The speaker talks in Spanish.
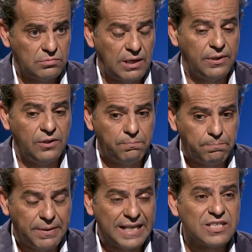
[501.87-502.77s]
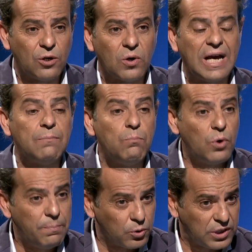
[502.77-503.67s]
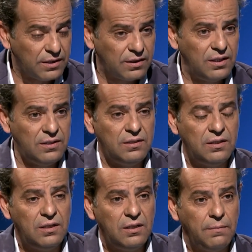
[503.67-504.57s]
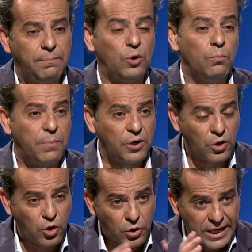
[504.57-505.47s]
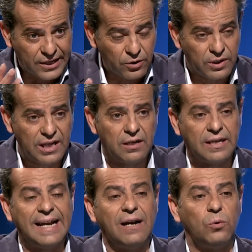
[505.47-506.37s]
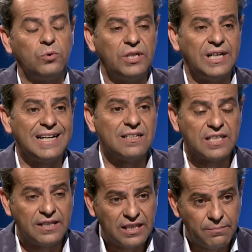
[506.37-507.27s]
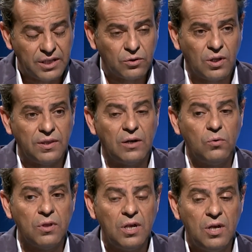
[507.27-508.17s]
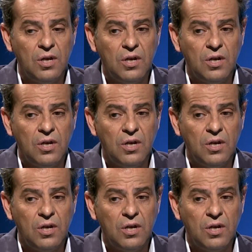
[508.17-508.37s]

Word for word: Hay prensa local muy potente, pero un periódico regional que aglutinara el sentimiento andaluz,